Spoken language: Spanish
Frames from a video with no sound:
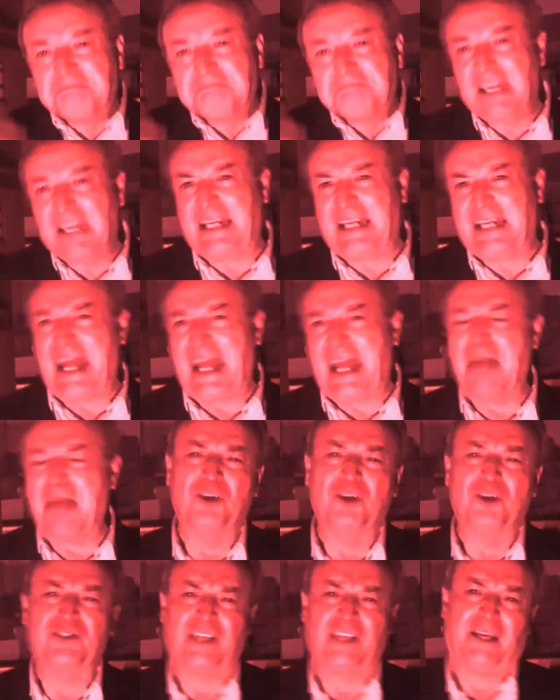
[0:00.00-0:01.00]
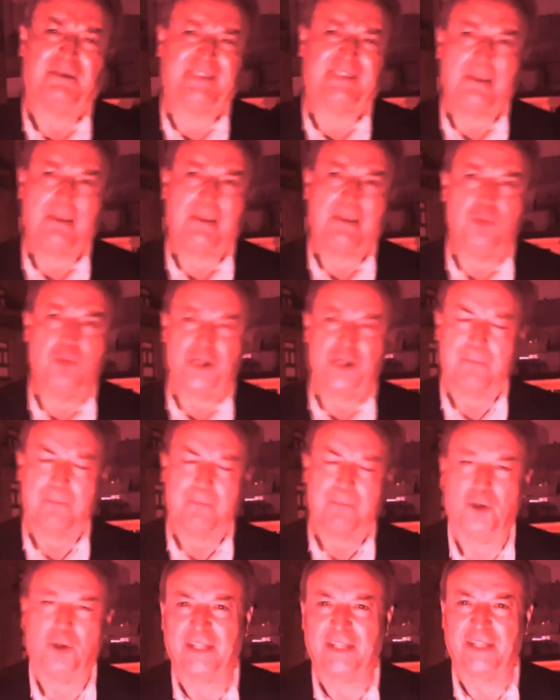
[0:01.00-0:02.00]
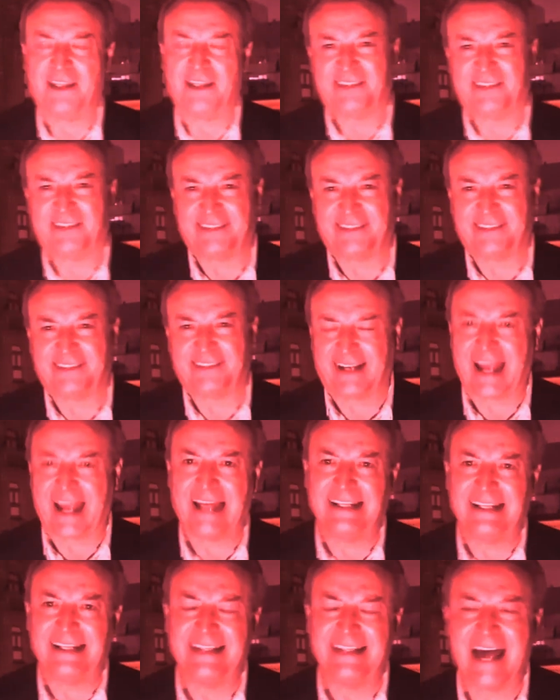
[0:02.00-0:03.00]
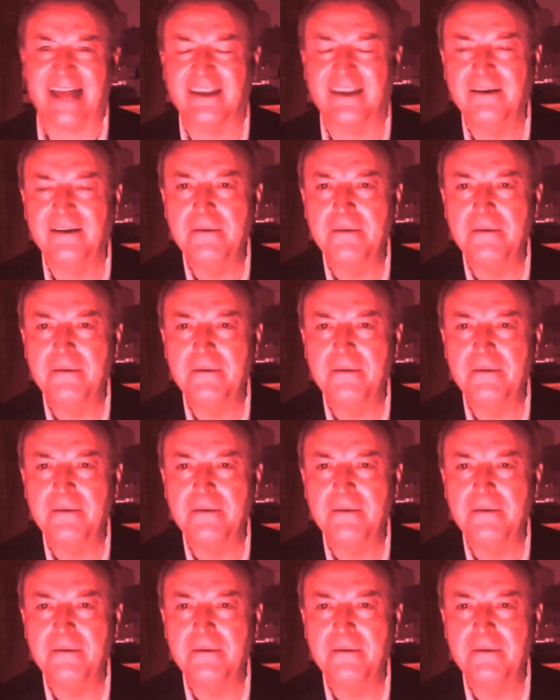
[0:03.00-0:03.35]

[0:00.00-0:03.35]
que creemos que está muy remota de hacerse realidad,